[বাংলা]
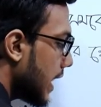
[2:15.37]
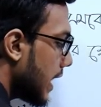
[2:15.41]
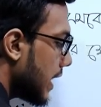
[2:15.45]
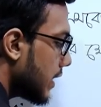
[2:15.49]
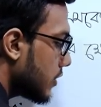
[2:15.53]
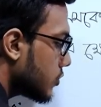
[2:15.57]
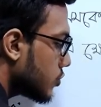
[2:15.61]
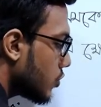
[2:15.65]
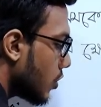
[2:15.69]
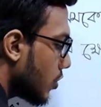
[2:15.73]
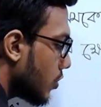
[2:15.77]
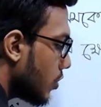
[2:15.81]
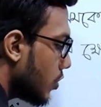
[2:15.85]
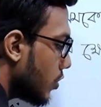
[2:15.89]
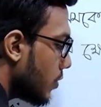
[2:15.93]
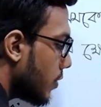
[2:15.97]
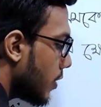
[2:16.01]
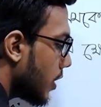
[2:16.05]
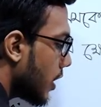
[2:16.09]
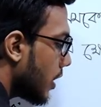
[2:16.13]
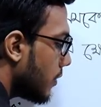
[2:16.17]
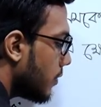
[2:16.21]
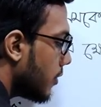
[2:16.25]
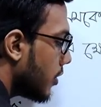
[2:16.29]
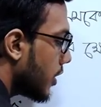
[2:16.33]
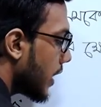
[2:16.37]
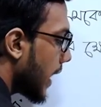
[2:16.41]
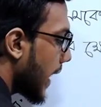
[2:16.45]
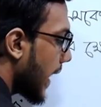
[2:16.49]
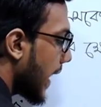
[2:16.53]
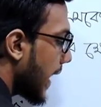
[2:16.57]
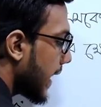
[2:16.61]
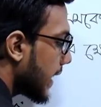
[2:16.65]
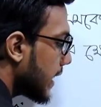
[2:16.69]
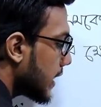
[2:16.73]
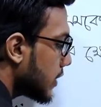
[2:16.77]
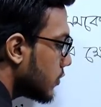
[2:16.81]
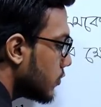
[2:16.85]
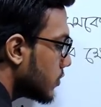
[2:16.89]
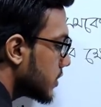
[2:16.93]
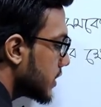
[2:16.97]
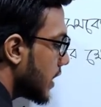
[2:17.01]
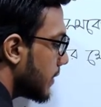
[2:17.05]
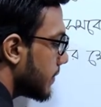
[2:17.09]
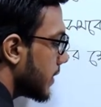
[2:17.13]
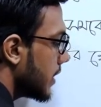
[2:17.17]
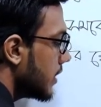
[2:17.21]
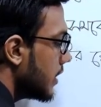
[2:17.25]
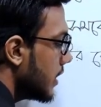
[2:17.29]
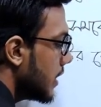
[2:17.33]
এক্স অক্ষ বরাবর এক একক
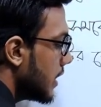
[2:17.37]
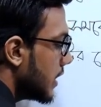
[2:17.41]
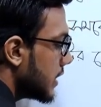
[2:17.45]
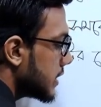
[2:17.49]
যাবেন